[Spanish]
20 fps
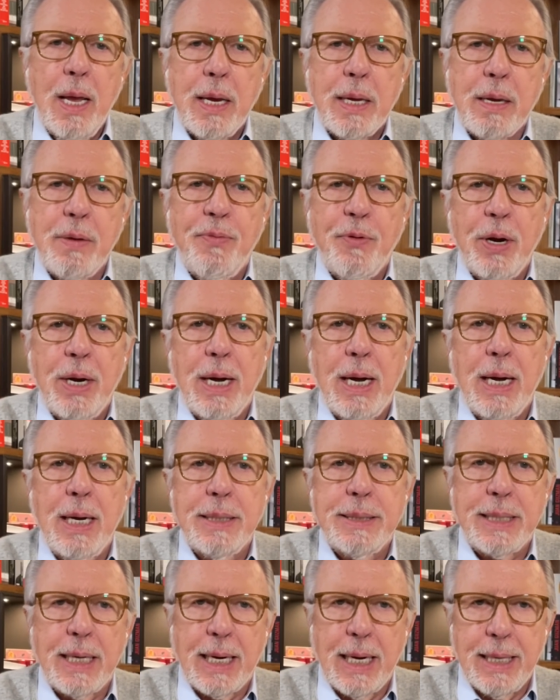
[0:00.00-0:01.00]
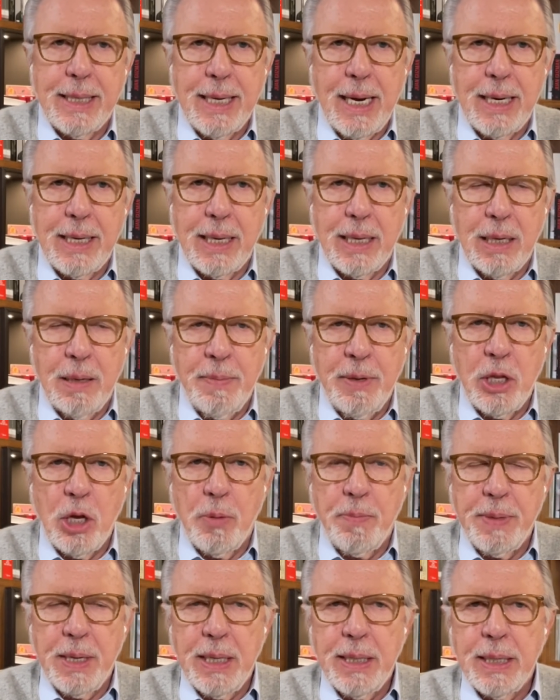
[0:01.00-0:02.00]
Quien fuera secretaria del Medio
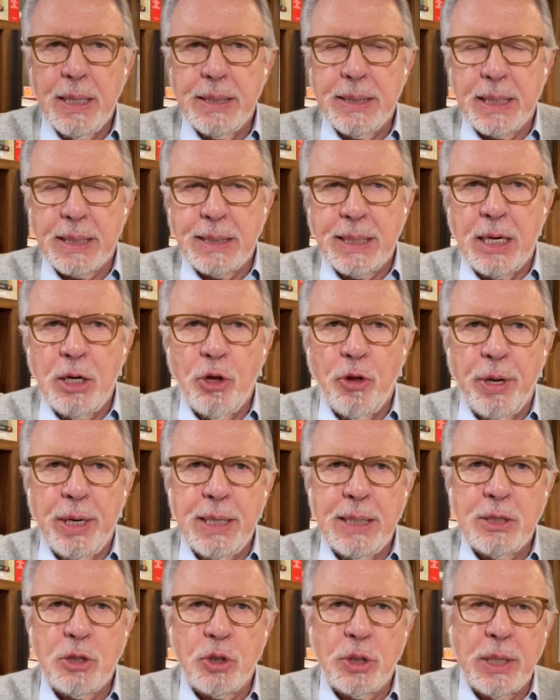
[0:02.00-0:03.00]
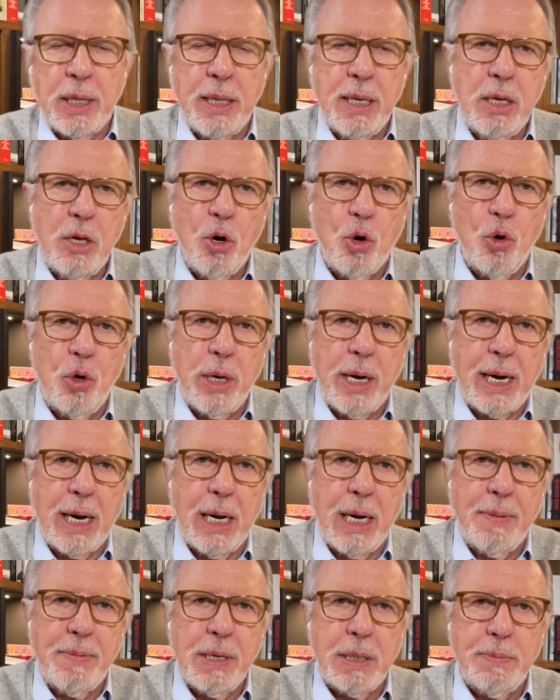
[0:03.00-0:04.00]
Ambiente el sexenio de Ernesto Cedillo, Julia
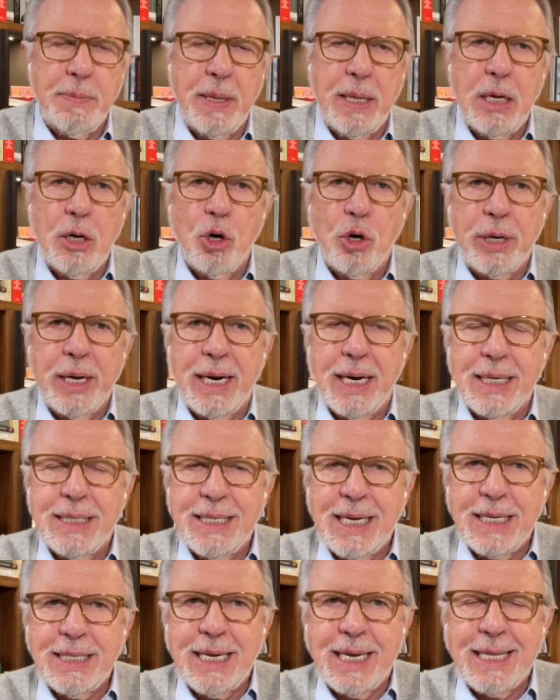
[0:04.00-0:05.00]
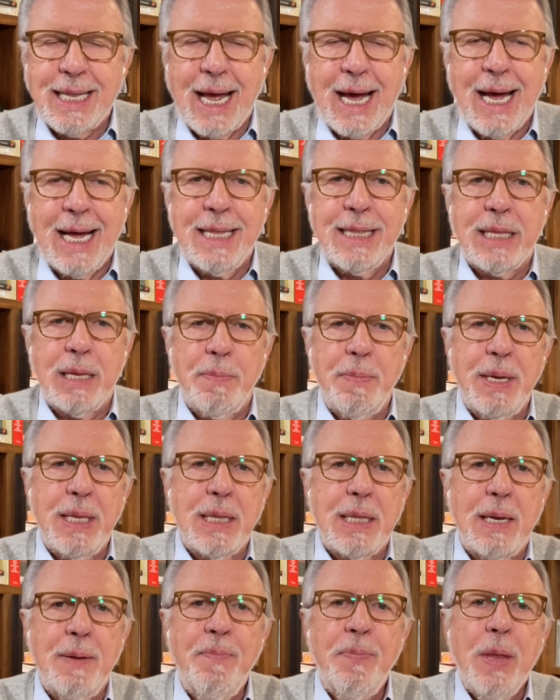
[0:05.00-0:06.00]
Carabias, me dijo que rechaza
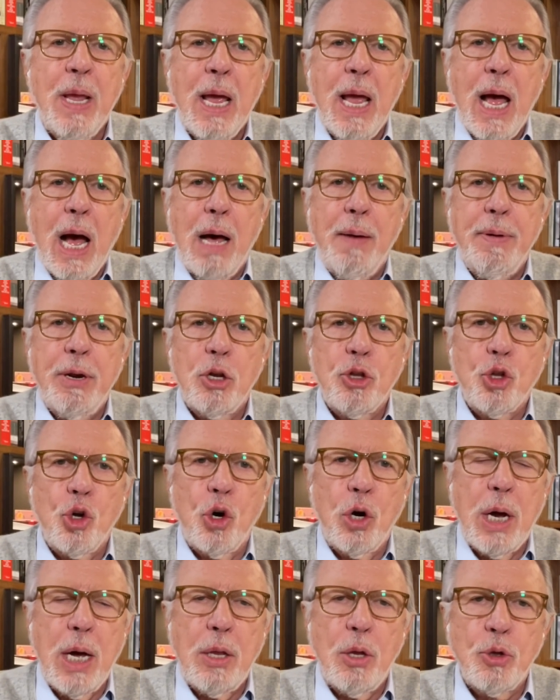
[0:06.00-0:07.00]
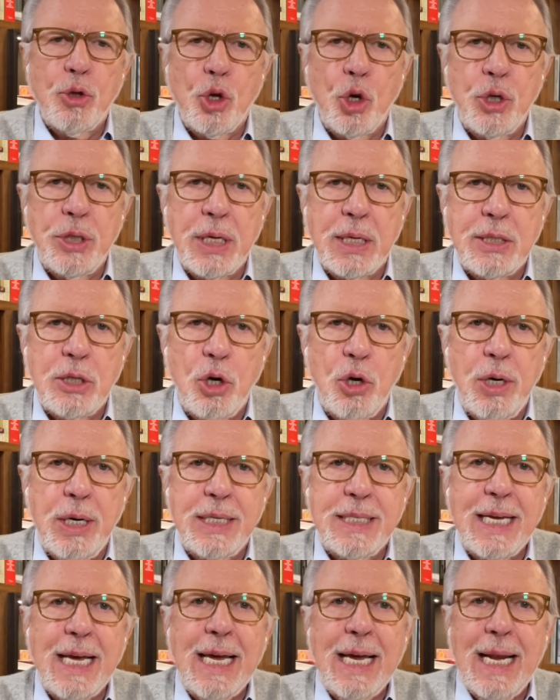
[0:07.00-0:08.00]
tajantemente haber otorgado
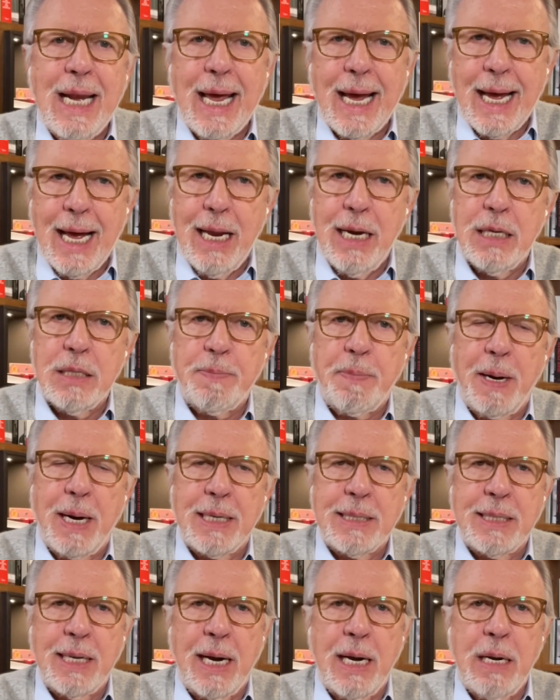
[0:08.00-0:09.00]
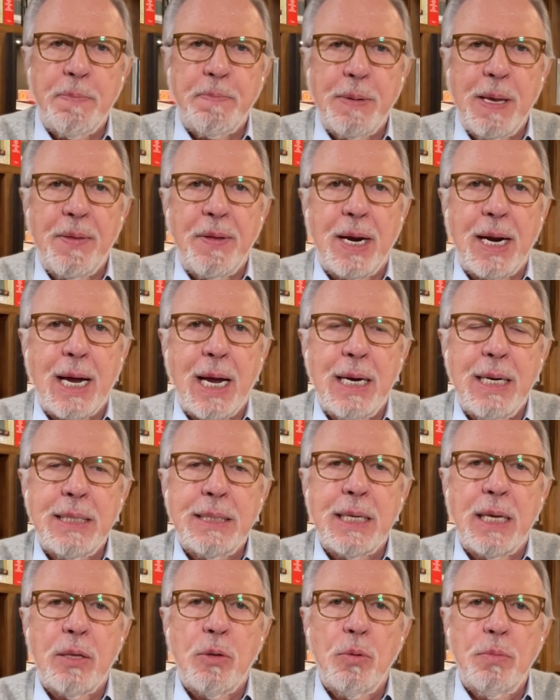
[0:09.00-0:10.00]
autorizaciones ilegales para extraer piedra
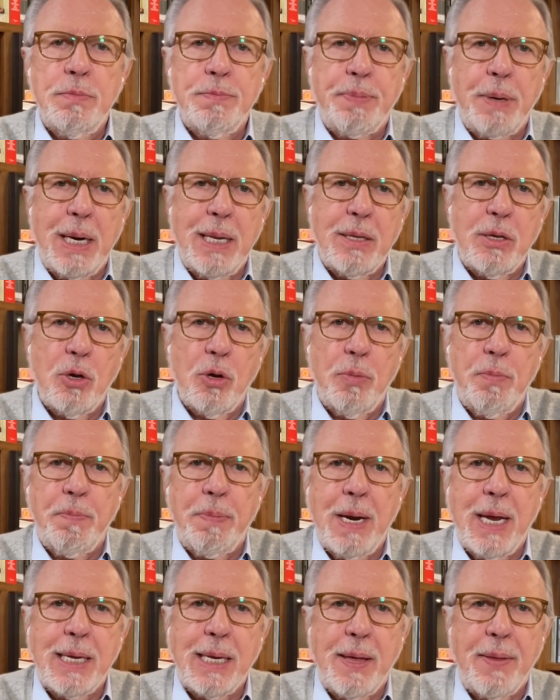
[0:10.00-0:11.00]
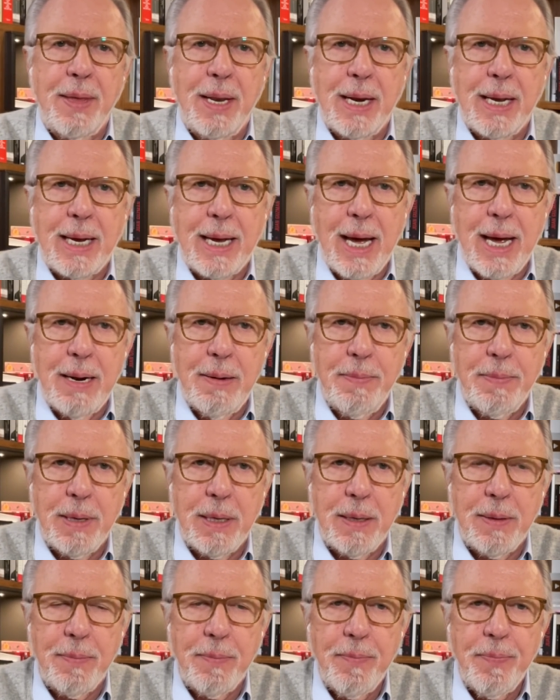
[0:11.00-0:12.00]
caliza de un predio en Playa del
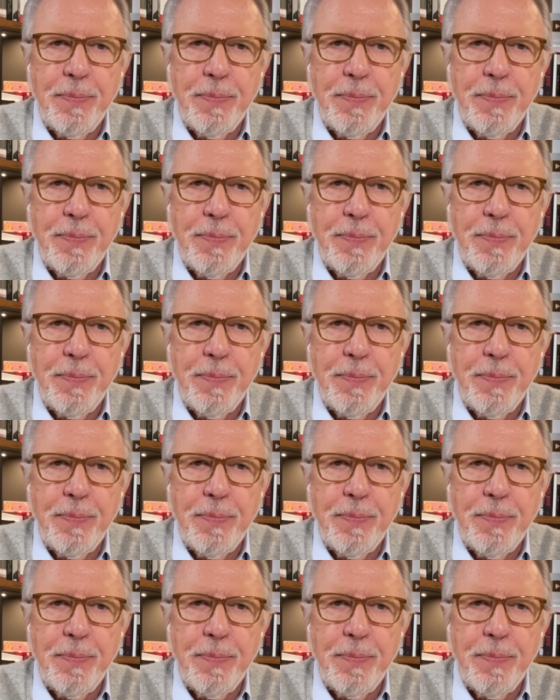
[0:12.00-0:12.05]
Carmen.